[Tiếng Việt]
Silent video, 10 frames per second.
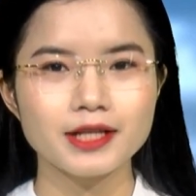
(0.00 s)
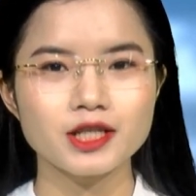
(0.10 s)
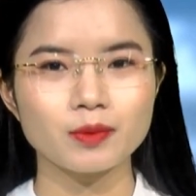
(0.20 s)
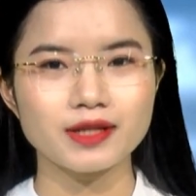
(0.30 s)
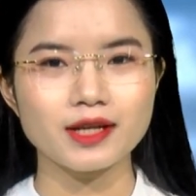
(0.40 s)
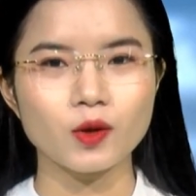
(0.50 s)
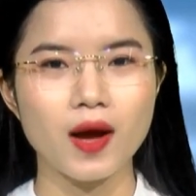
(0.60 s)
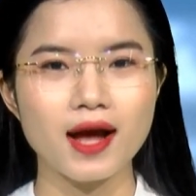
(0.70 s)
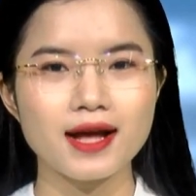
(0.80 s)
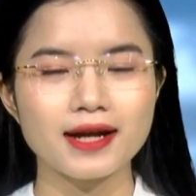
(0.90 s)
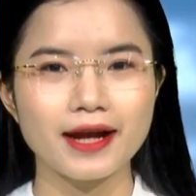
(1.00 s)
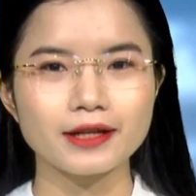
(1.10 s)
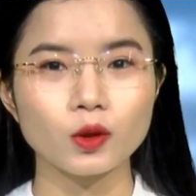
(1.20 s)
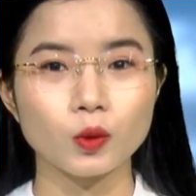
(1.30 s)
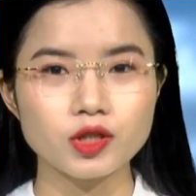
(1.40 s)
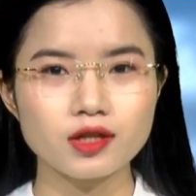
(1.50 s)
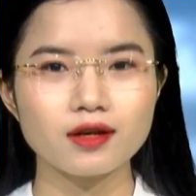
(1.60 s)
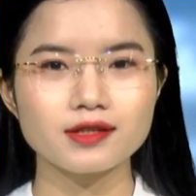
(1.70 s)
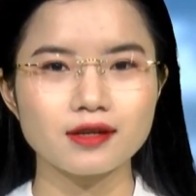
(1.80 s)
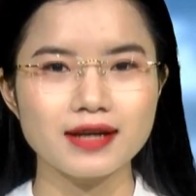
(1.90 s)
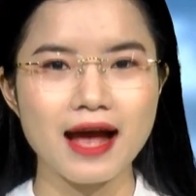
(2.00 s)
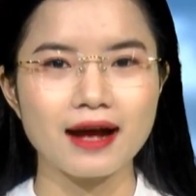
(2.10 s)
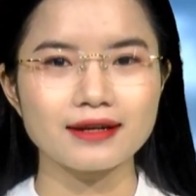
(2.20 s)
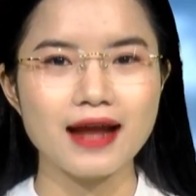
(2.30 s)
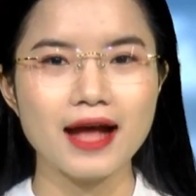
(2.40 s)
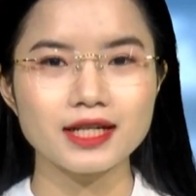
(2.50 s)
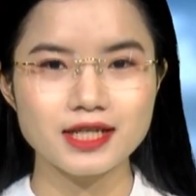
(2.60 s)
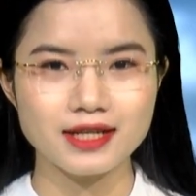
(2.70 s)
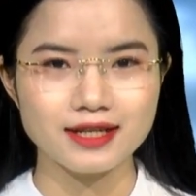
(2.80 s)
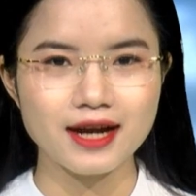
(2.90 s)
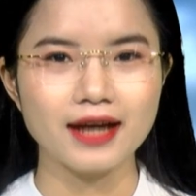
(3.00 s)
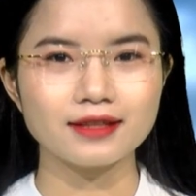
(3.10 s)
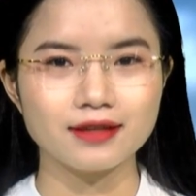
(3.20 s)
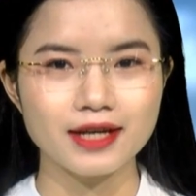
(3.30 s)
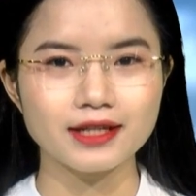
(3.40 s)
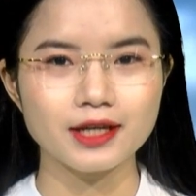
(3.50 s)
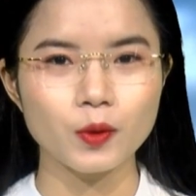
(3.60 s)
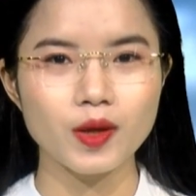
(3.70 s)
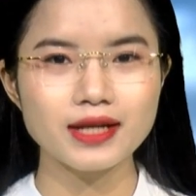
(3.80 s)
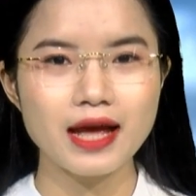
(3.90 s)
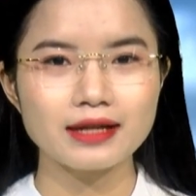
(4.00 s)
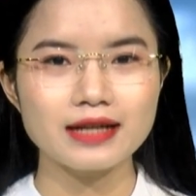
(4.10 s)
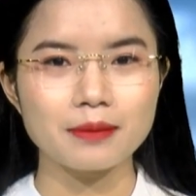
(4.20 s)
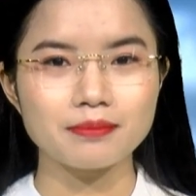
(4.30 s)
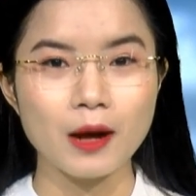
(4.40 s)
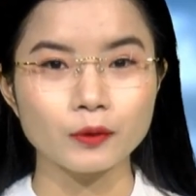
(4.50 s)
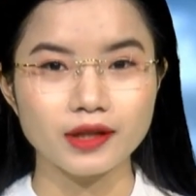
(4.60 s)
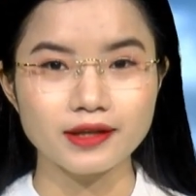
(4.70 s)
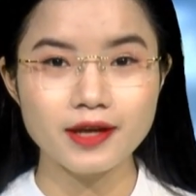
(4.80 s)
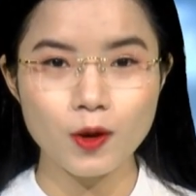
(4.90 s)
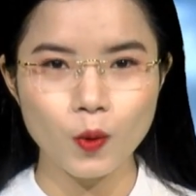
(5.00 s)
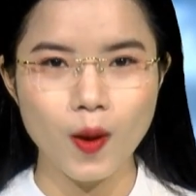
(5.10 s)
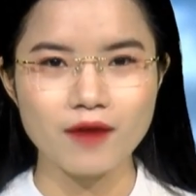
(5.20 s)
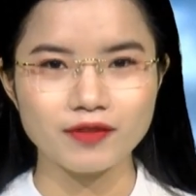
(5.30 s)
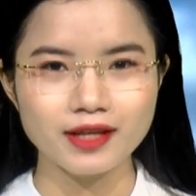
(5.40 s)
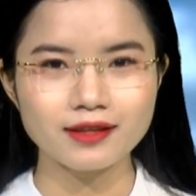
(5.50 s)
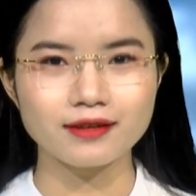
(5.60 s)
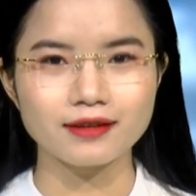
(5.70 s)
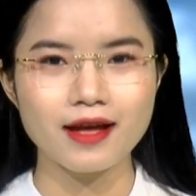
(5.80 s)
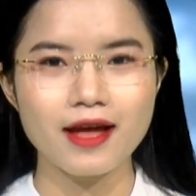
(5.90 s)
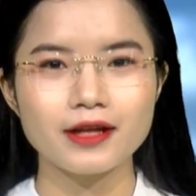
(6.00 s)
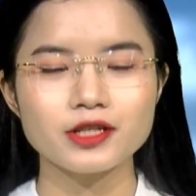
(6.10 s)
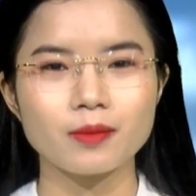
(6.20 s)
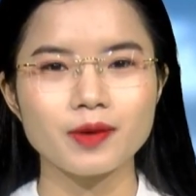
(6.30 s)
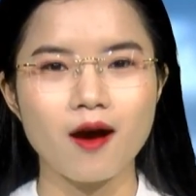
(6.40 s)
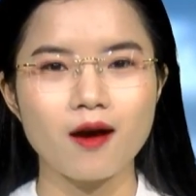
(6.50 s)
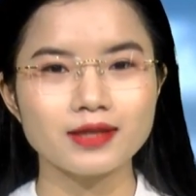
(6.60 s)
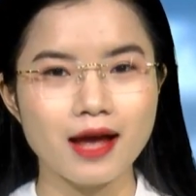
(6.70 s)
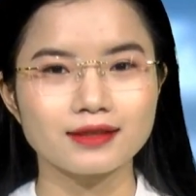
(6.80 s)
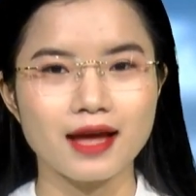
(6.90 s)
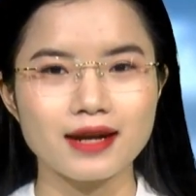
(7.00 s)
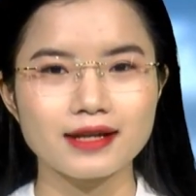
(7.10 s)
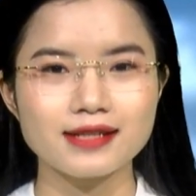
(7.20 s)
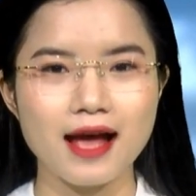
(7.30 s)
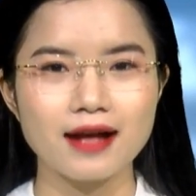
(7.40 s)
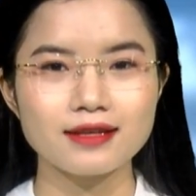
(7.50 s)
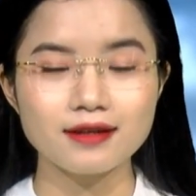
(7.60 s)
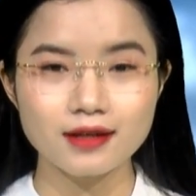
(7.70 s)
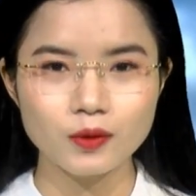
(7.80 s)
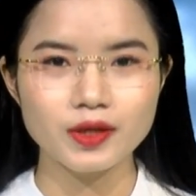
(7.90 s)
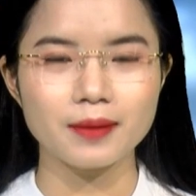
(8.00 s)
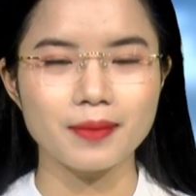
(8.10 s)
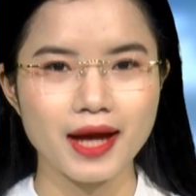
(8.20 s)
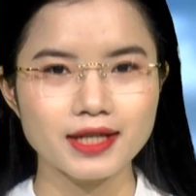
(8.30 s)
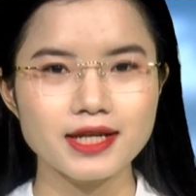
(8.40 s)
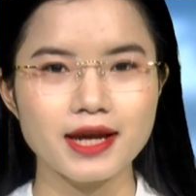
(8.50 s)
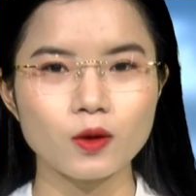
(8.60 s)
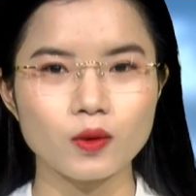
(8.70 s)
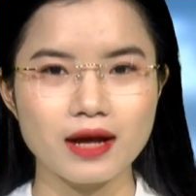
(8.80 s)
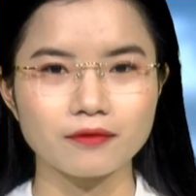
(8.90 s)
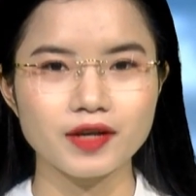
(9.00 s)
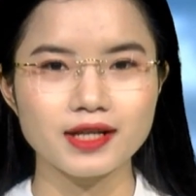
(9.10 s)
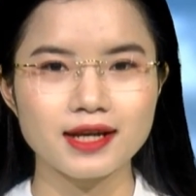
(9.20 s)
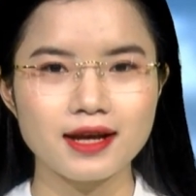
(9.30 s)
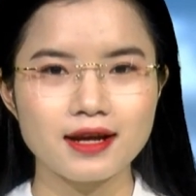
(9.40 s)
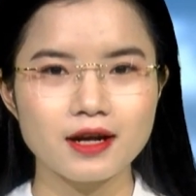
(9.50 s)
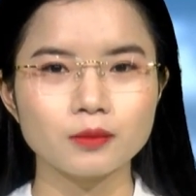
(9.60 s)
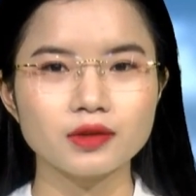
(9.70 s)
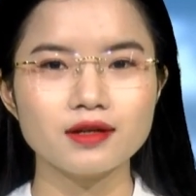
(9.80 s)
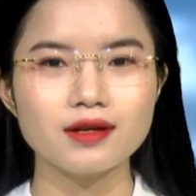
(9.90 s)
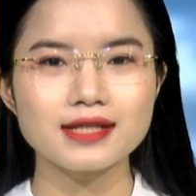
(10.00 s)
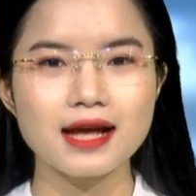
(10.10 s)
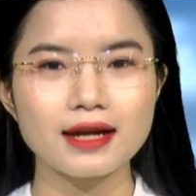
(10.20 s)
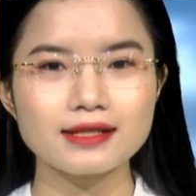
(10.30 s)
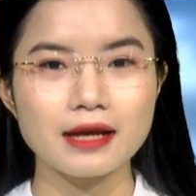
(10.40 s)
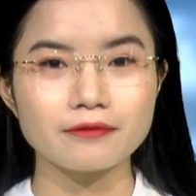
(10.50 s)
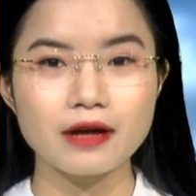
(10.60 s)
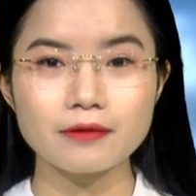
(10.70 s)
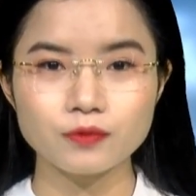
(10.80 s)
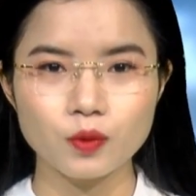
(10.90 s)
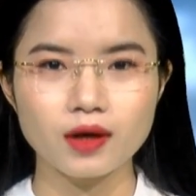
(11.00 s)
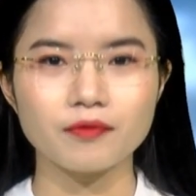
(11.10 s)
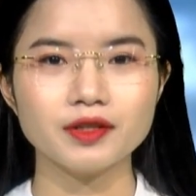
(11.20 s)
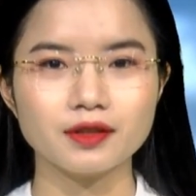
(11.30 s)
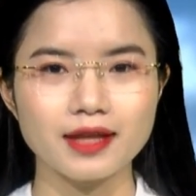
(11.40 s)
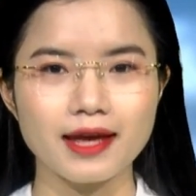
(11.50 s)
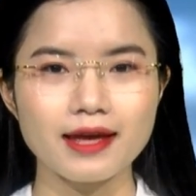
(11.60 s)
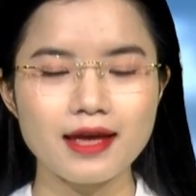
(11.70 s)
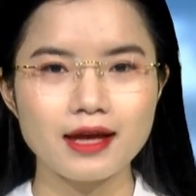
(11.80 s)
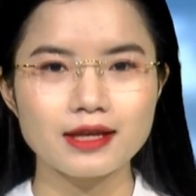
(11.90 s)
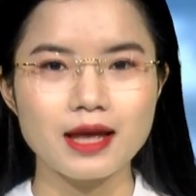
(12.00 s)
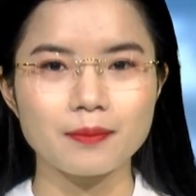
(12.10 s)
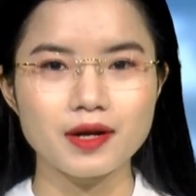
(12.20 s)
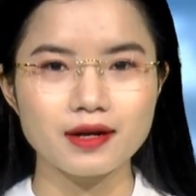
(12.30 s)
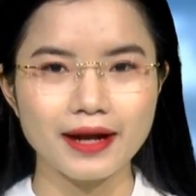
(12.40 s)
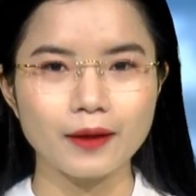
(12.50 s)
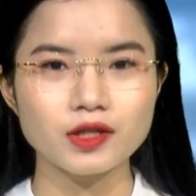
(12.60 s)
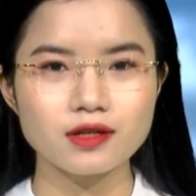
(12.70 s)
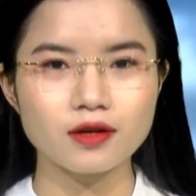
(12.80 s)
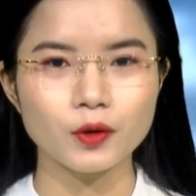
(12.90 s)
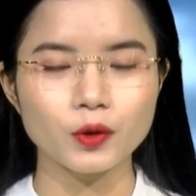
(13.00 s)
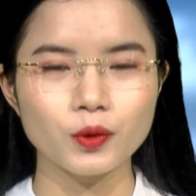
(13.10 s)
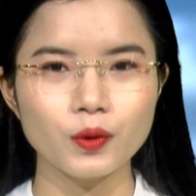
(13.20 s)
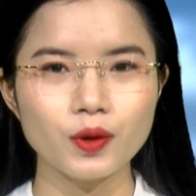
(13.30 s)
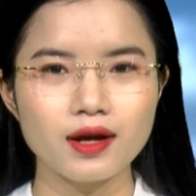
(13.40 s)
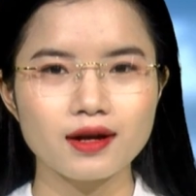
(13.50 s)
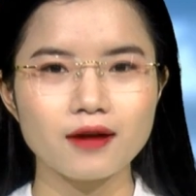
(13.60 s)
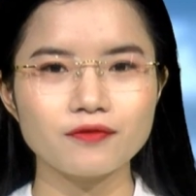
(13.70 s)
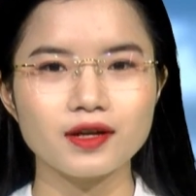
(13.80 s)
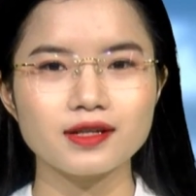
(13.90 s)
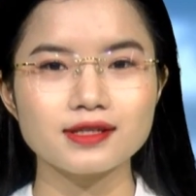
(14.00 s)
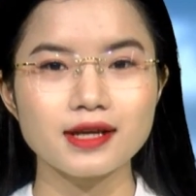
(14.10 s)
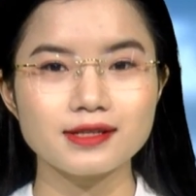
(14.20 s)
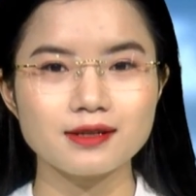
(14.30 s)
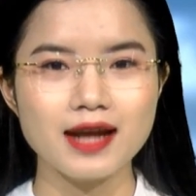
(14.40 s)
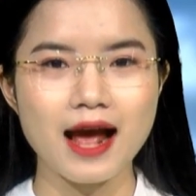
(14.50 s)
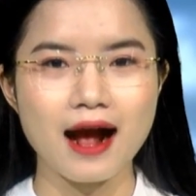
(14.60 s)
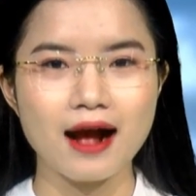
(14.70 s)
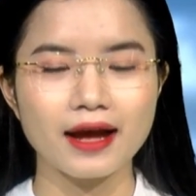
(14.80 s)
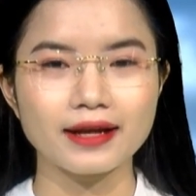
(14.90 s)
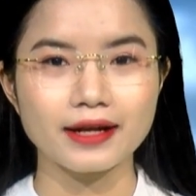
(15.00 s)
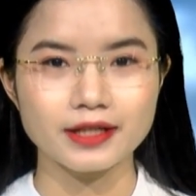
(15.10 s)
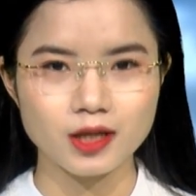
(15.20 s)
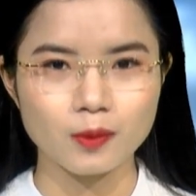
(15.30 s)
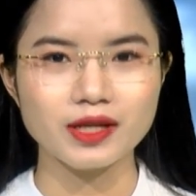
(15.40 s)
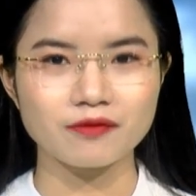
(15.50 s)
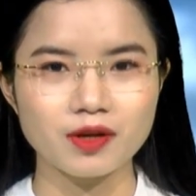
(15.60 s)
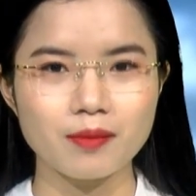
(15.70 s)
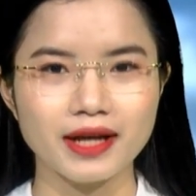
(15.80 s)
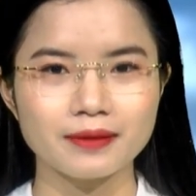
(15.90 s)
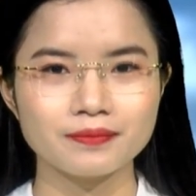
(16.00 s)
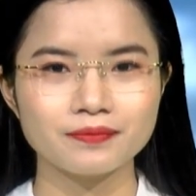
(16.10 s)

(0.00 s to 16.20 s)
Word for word: Trong thời gian qua, các tổ chức cơ sở đảng đã triển khai thực hiện nghị quyết đảm bảo tính hiệu quả và thiết thực, trong đó thẳng thắn đánh giá những ưu điểm hạn chế của đảng viên, đồng thời đưa ra các giải pháp phù hợp với thực tế nhằm nâng cao chất lượng đội ngũ, góp phần xây dựng đảng ngày càng trong sạch vững mạnh.